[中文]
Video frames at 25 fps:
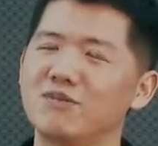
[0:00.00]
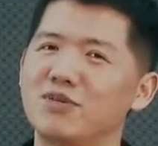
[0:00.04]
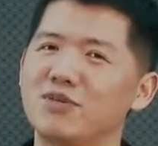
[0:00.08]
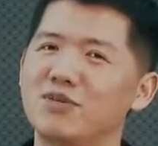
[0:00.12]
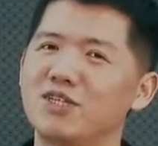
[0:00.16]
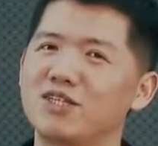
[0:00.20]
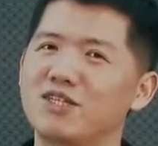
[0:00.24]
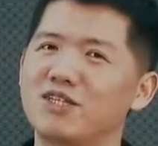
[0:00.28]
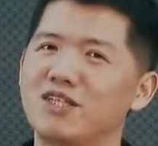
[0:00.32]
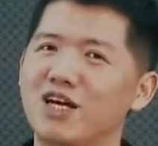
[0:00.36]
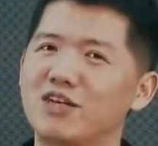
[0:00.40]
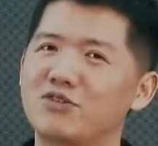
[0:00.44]

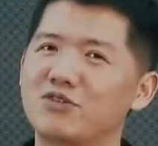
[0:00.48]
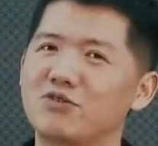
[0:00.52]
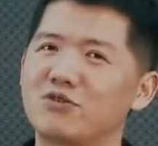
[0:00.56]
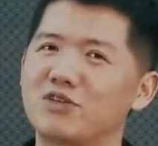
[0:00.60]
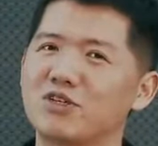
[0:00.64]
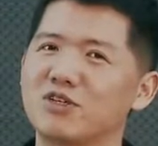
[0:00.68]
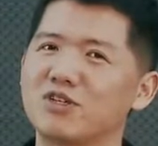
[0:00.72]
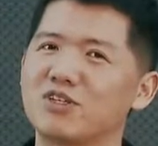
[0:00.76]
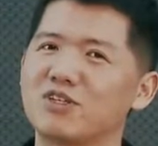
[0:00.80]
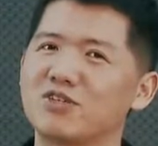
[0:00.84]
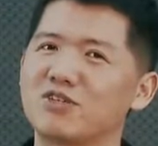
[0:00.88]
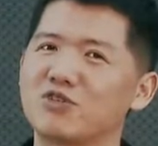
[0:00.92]
北京大
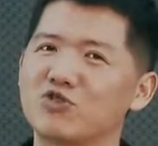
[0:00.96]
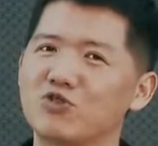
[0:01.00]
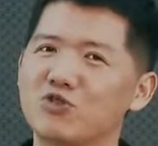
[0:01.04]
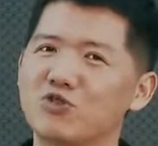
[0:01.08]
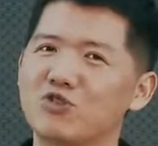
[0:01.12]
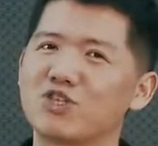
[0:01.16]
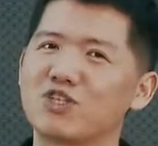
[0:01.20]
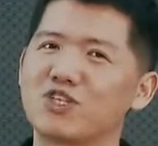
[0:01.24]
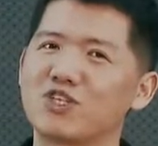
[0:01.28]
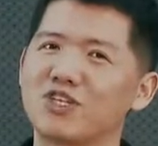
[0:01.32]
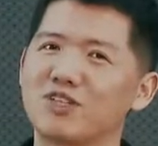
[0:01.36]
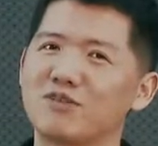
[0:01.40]
学
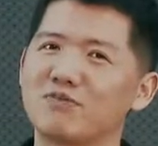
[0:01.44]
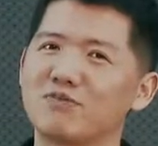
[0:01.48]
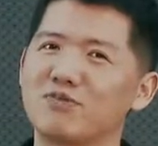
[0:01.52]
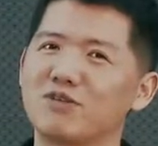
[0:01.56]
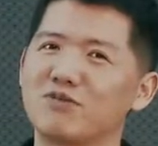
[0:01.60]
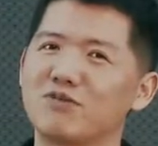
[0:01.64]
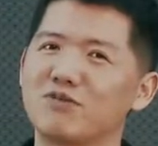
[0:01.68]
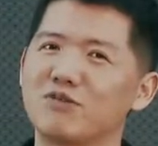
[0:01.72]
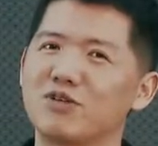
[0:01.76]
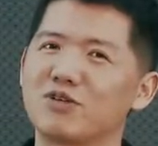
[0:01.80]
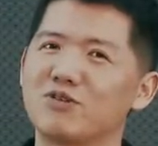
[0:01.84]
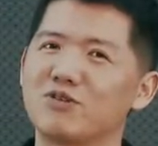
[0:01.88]
硕士生的
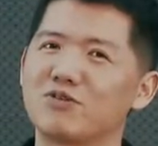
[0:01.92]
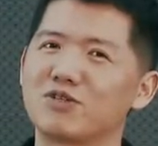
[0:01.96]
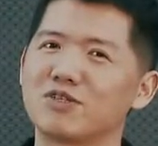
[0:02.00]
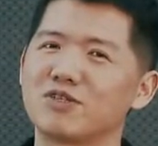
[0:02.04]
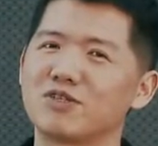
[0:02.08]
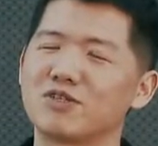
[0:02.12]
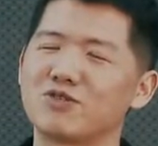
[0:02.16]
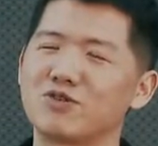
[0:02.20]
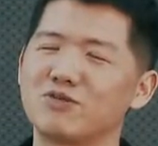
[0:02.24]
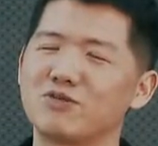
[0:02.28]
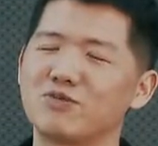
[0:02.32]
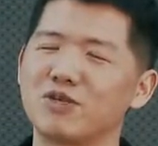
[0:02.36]
平均工
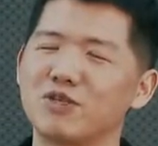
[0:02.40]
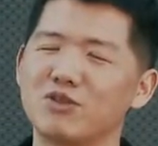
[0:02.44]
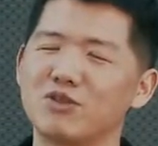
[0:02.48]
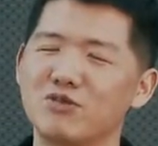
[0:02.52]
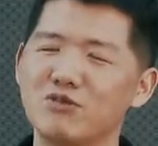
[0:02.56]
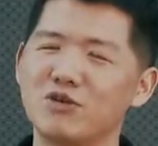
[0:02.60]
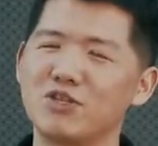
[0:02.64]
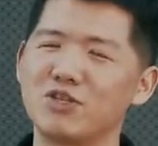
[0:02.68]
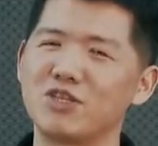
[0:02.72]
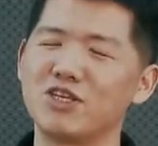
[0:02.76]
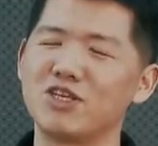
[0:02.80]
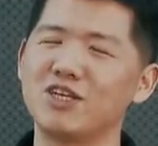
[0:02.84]
资水平
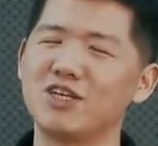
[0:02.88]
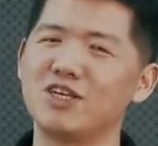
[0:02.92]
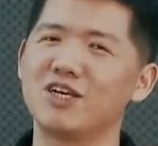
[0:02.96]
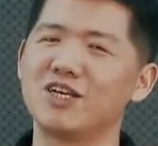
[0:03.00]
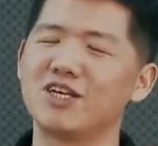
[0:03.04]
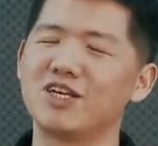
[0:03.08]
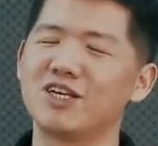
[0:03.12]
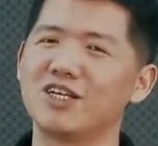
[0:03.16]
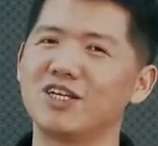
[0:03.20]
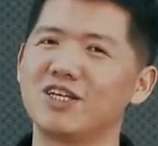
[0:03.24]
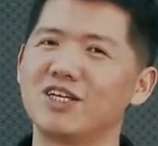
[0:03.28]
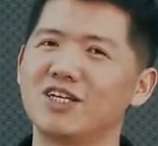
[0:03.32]
略低，
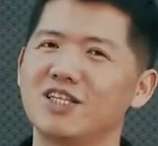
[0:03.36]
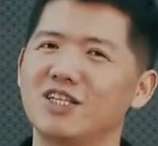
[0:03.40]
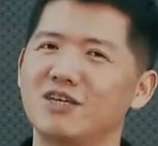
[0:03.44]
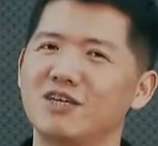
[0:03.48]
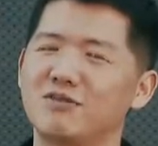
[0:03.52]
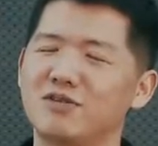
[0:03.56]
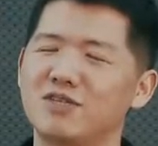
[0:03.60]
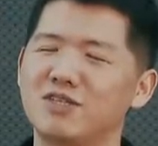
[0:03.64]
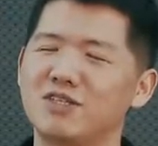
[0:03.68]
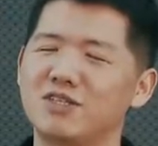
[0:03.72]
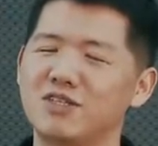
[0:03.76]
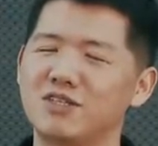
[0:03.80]

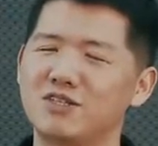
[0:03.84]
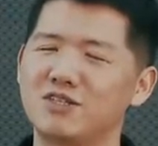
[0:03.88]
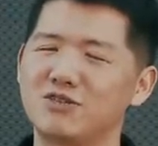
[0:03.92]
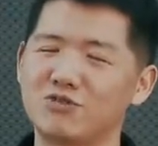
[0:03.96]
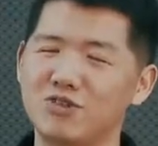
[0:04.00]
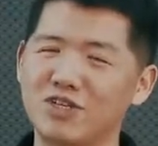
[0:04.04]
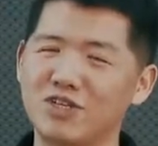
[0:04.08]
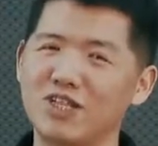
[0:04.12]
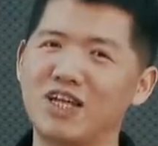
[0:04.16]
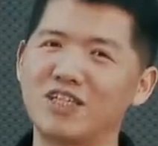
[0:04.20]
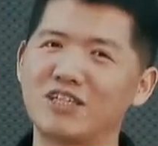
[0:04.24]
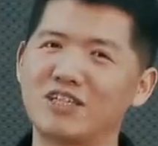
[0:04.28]
那么
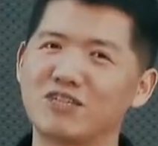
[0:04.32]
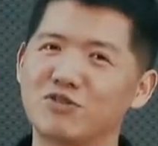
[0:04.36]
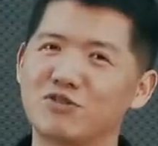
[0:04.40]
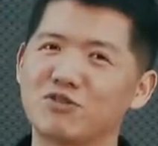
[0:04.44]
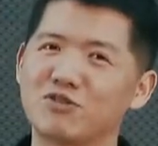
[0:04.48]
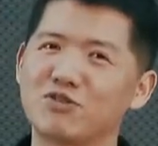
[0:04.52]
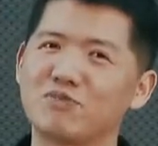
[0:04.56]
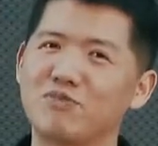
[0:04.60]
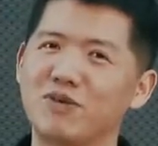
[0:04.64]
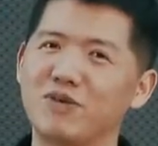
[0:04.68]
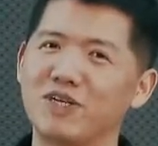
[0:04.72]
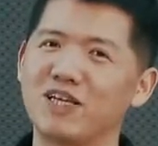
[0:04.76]
最烂的
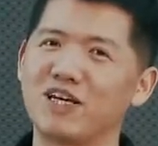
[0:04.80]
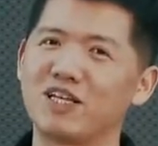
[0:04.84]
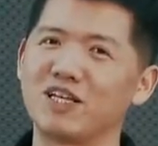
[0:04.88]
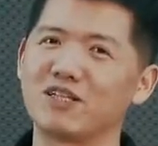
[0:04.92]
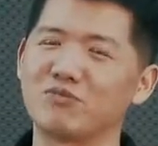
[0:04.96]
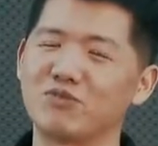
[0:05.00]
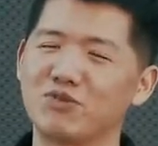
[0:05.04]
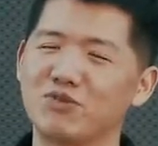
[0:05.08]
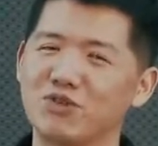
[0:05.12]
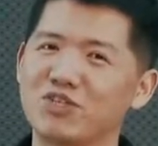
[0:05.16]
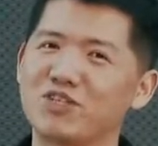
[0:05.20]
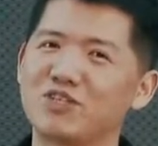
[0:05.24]
就是北大
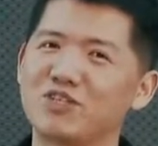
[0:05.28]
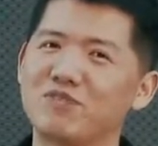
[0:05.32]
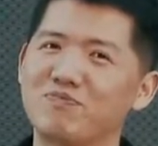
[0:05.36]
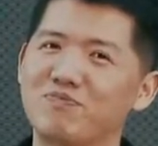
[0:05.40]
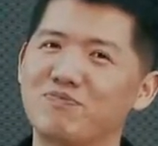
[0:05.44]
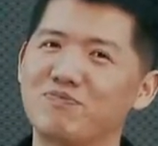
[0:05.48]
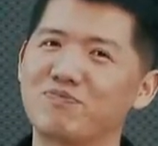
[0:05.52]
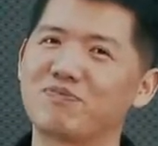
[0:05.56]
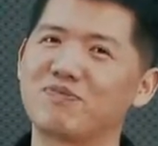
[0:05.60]
的博士。